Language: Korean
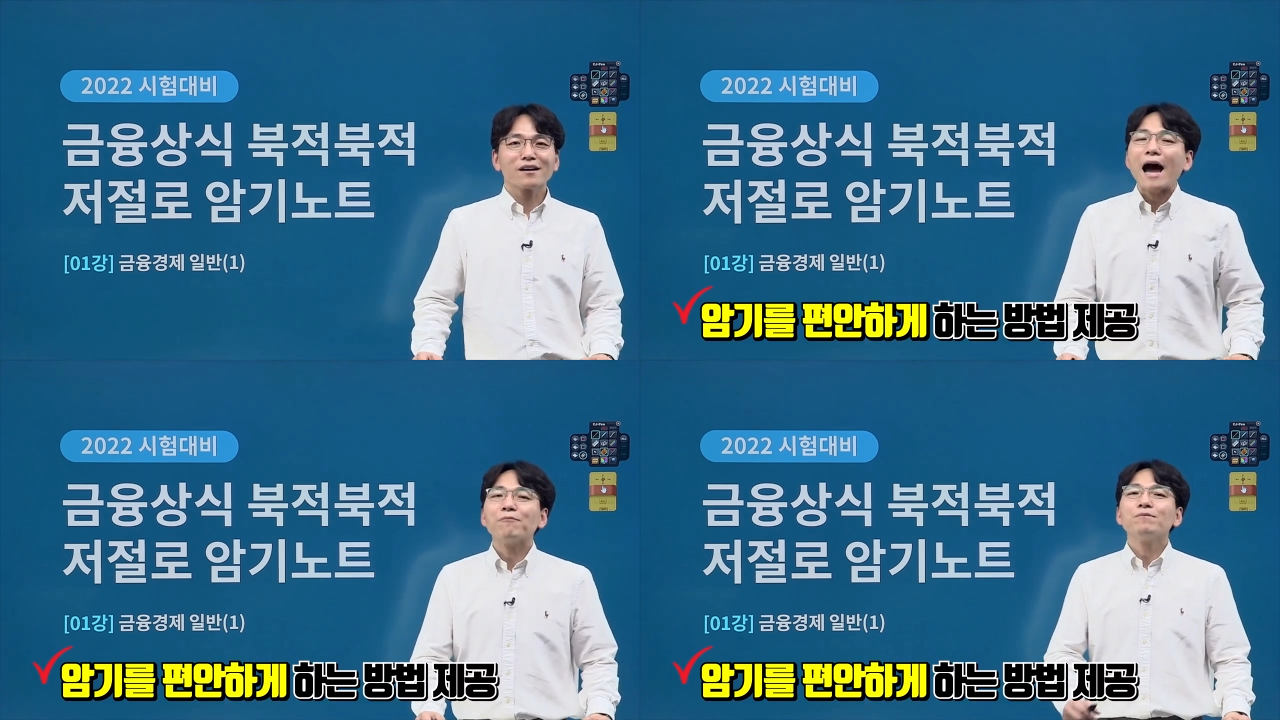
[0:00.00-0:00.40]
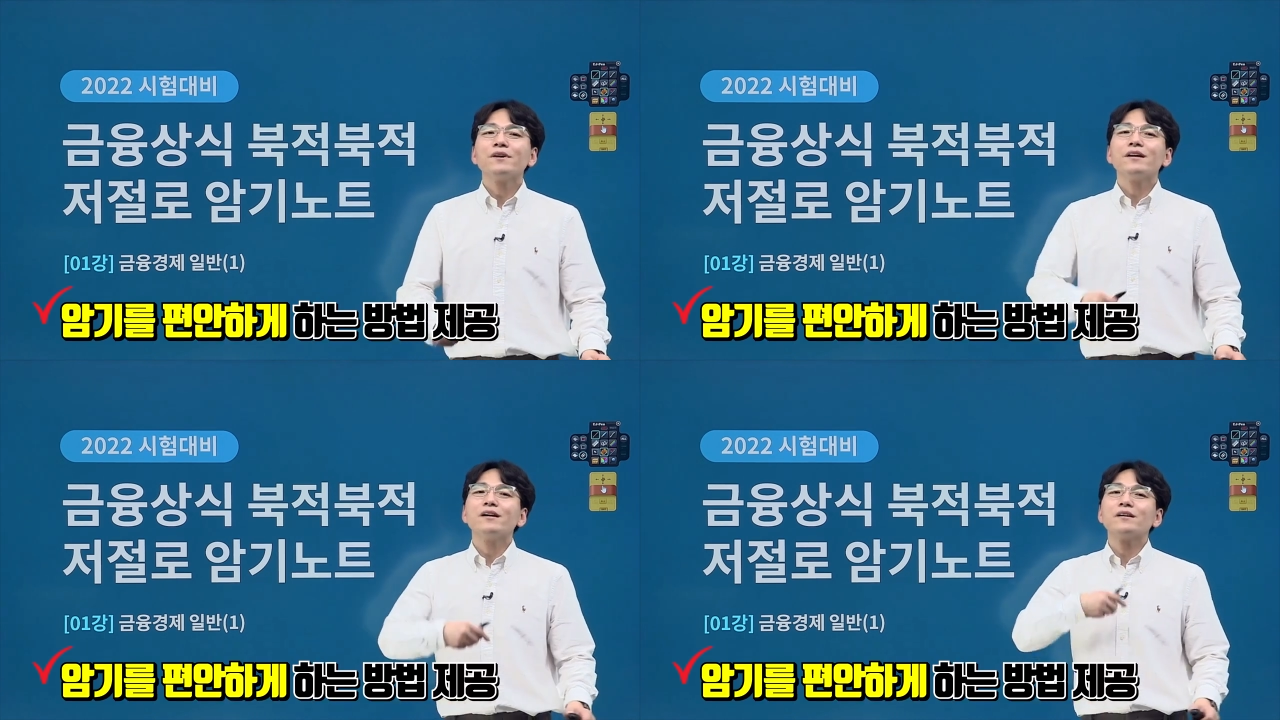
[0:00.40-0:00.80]

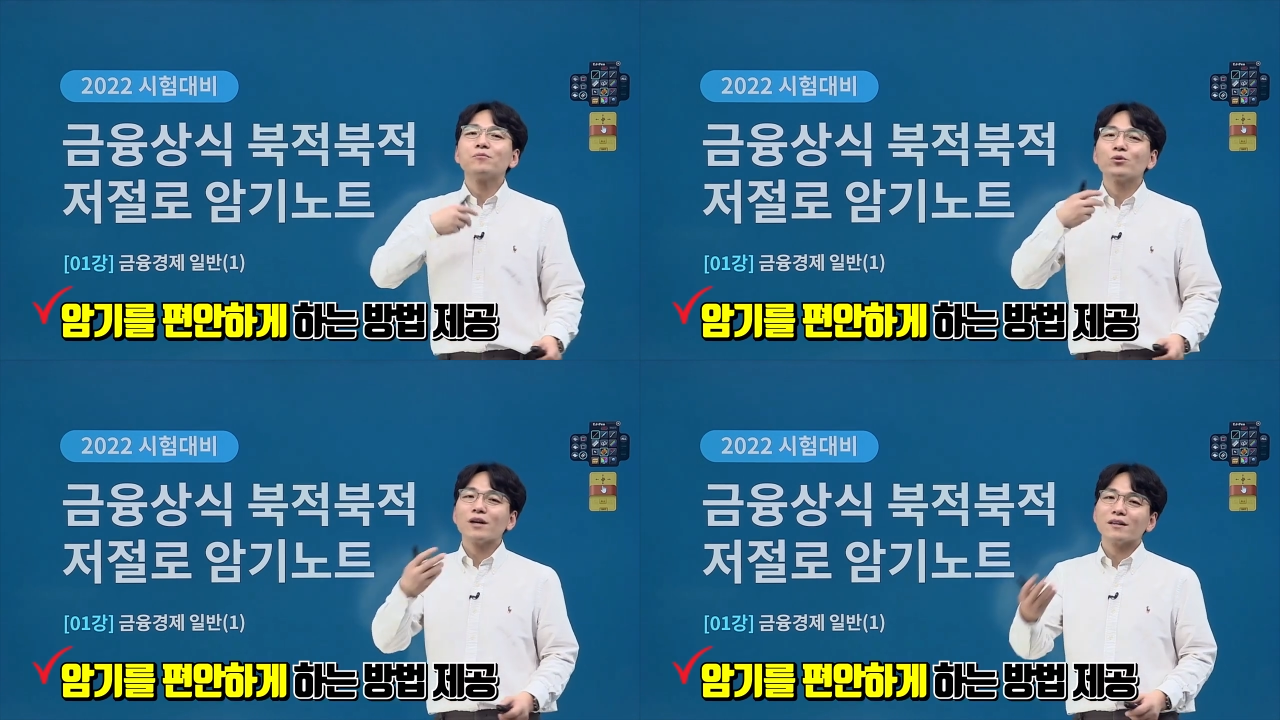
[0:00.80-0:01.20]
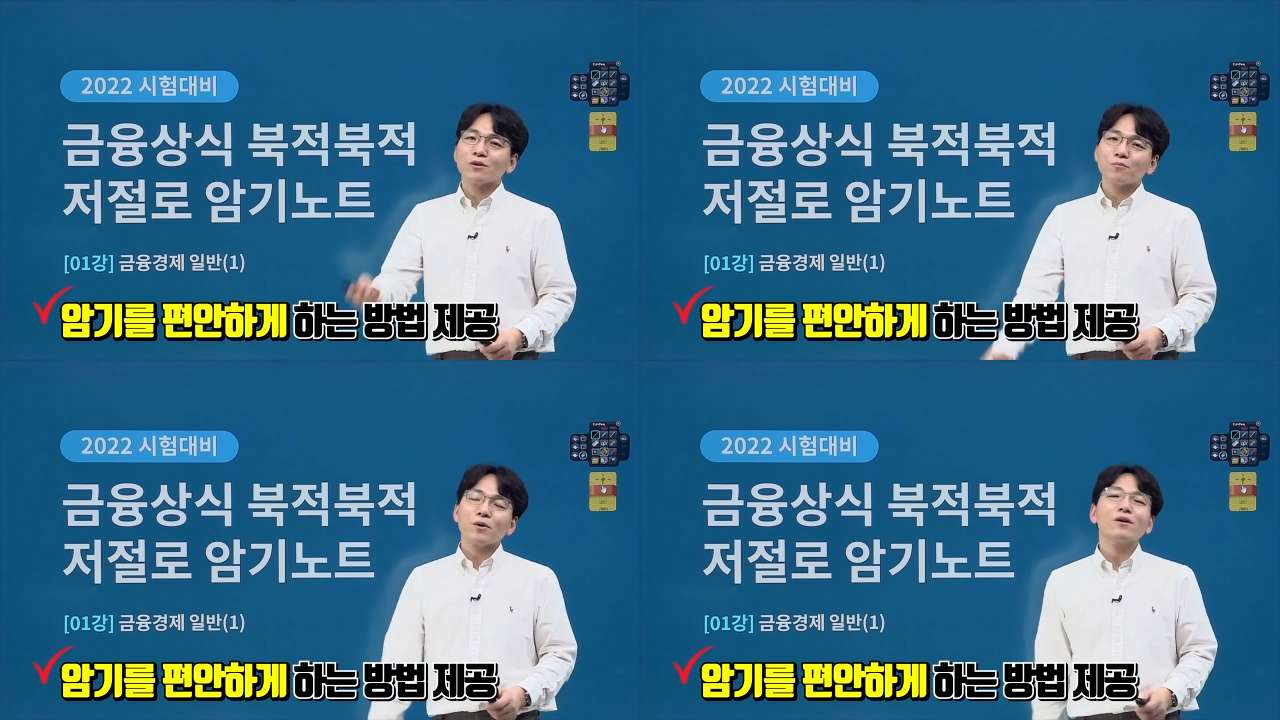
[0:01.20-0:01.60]
암기를 보다
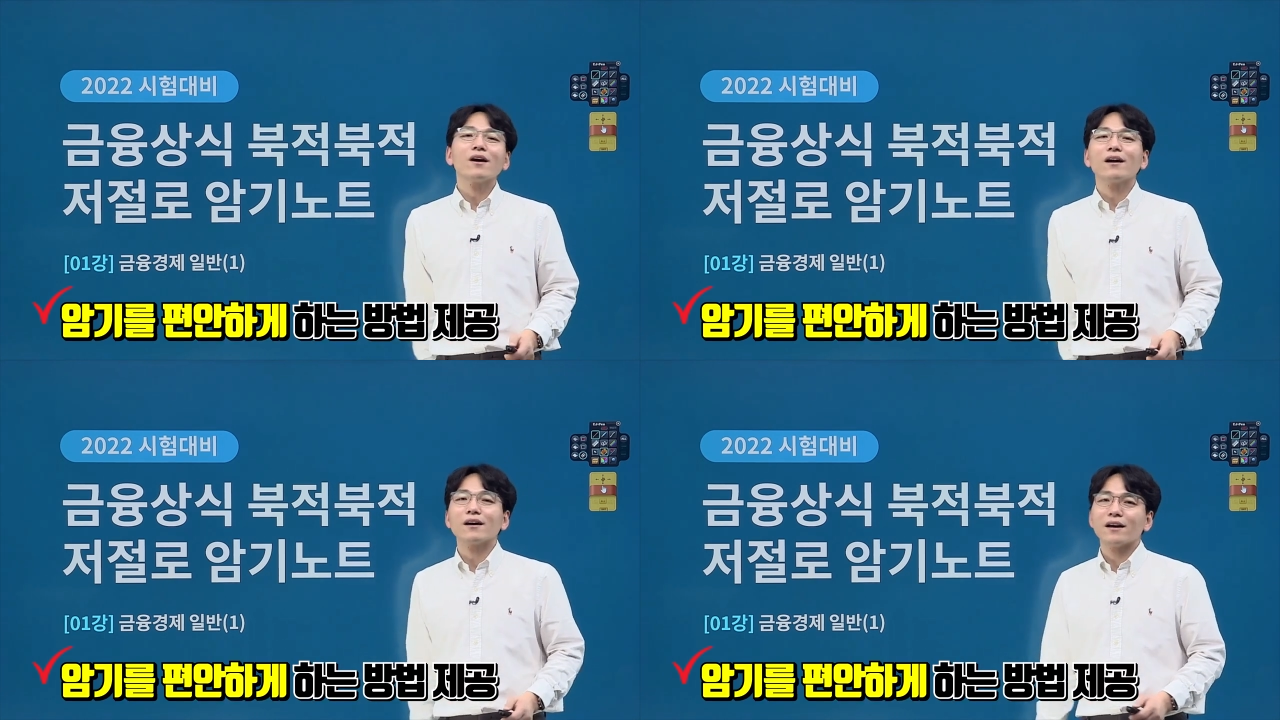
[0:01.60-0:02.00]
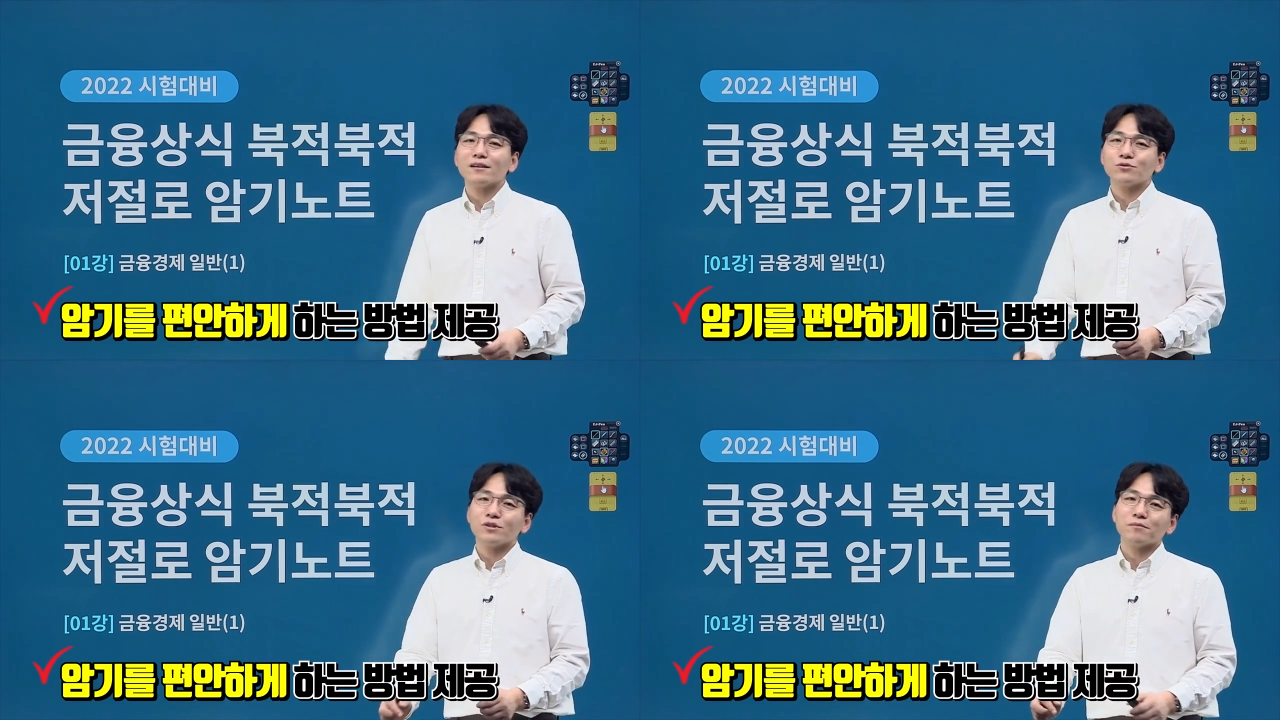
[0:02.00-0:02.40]
더 편안하게 할
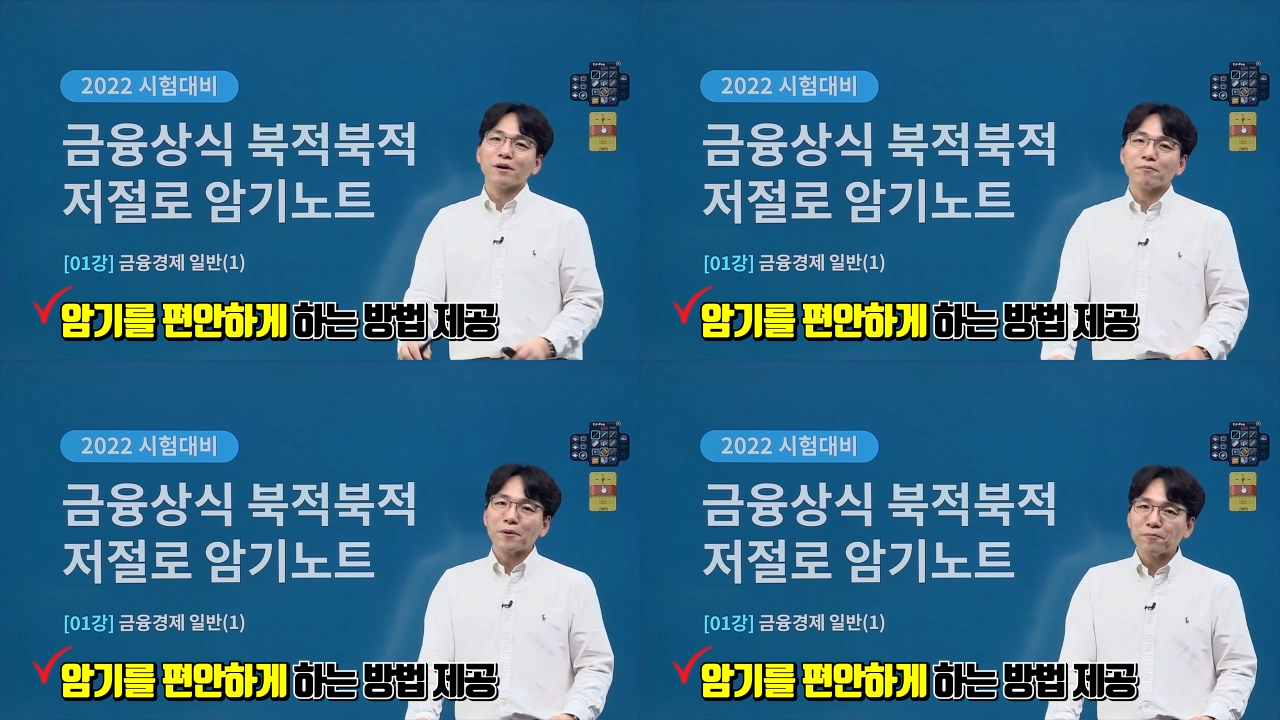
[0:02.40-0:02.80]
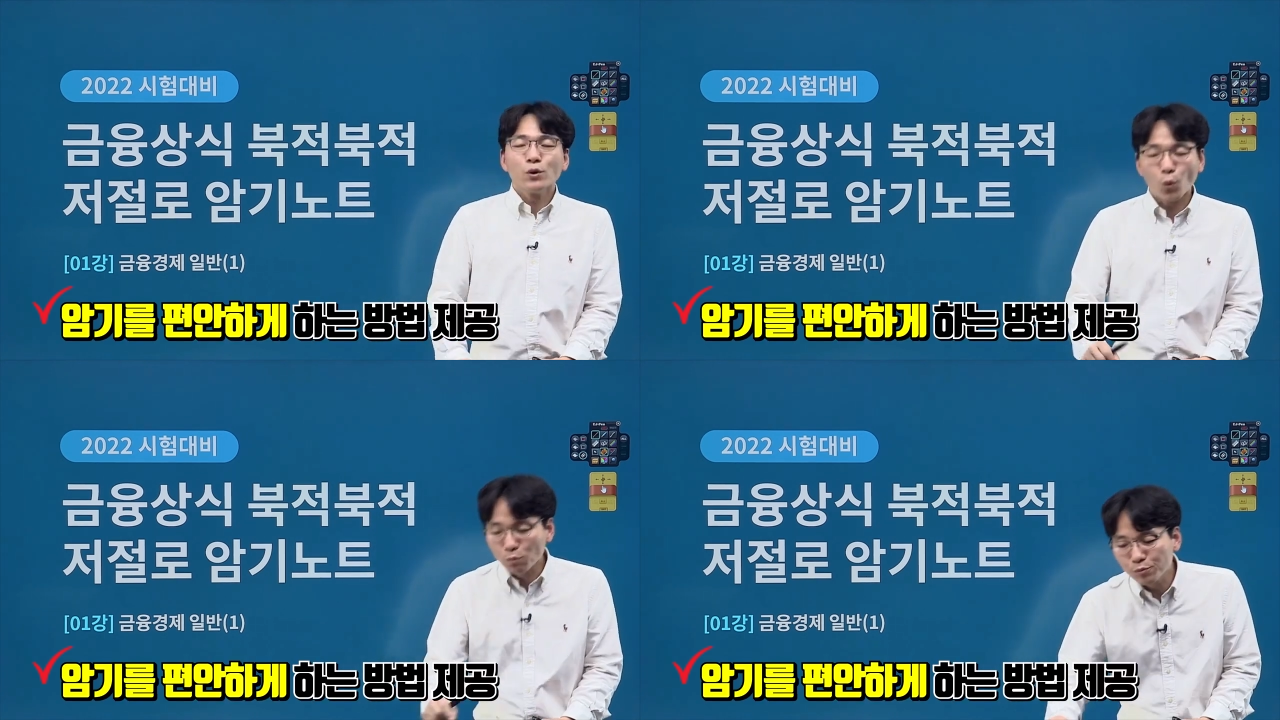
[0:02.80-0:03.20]
수 있는 방법
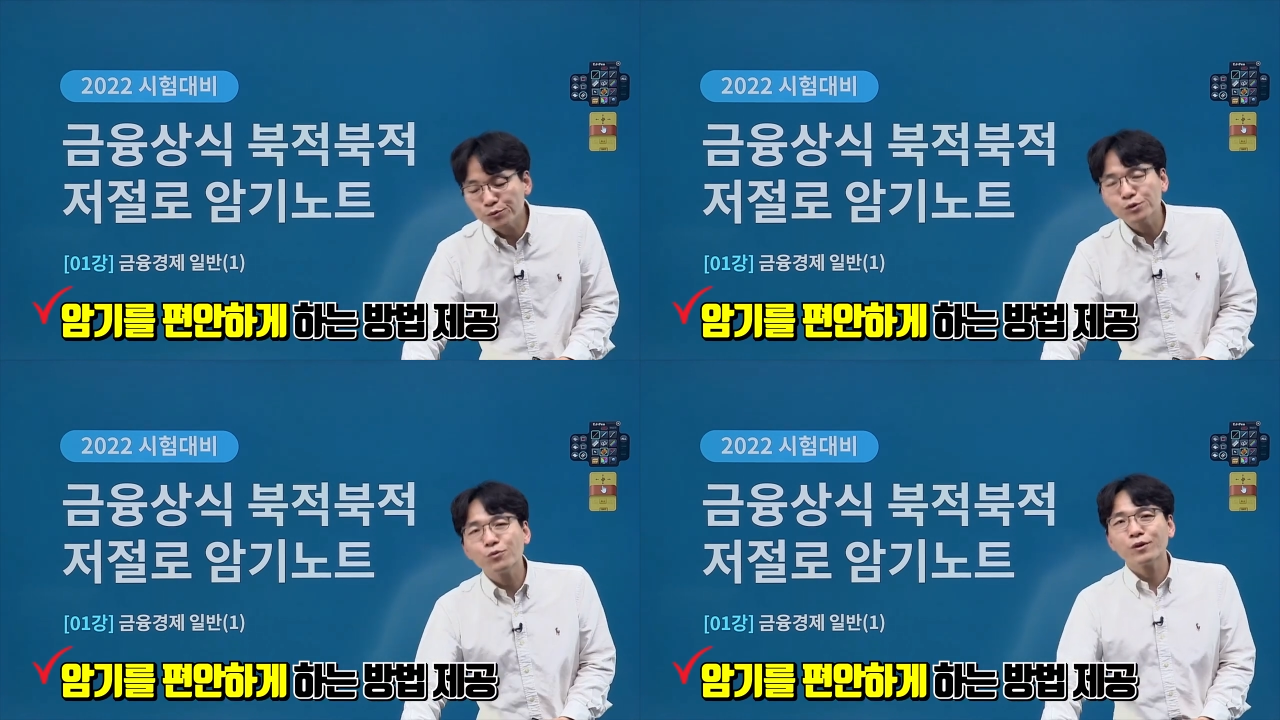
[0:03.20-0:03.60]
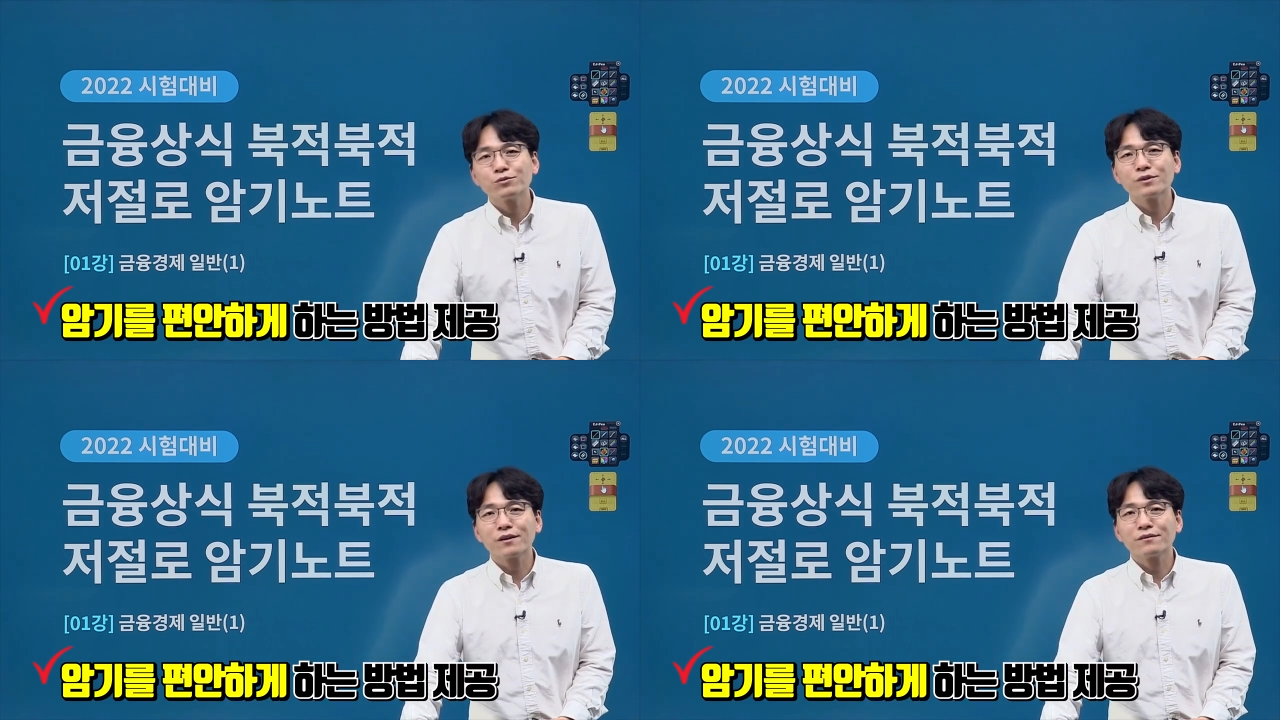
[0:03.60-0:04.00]
이 부분을 외우세요